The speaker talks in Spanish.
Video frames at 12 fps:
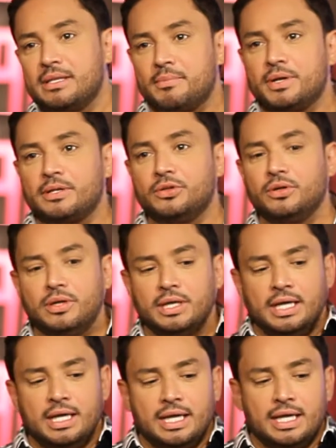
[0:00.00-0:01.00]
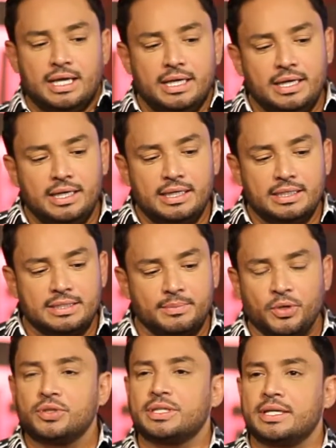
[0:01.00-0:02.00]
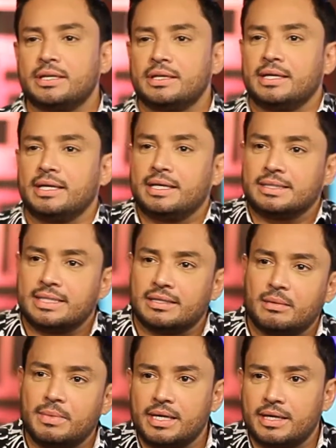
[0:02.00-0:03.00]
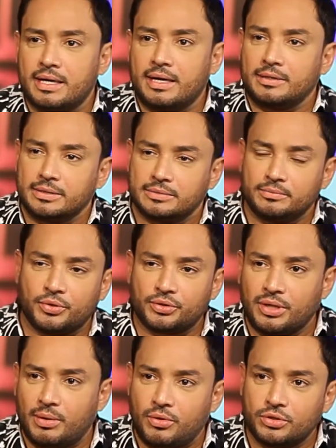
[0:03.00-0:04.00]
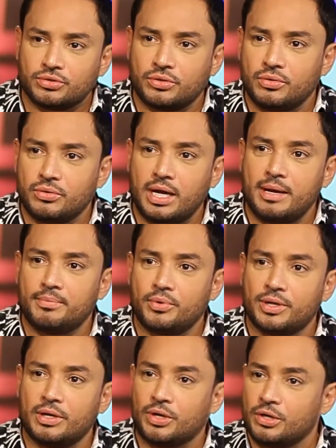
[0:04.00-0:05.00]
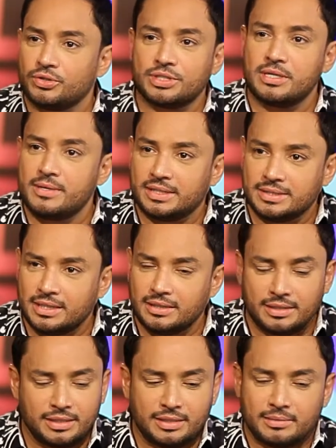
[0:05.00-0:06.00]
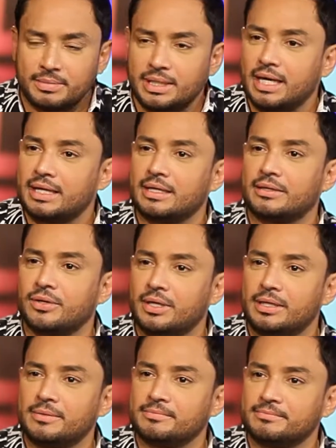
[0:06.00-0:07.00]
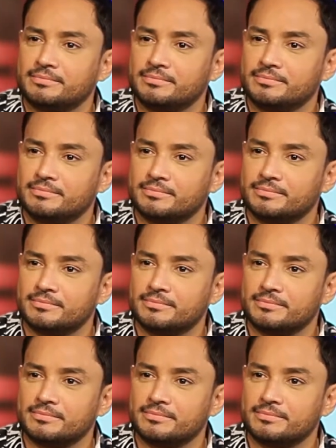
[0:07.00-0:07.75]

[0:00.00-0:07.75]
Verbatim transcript: pues no. Y si puedo ser, en cierta manera, un portavoz o un ejemplo de lo que no se debe hacer, mira, aquí estoy. ¿Qué te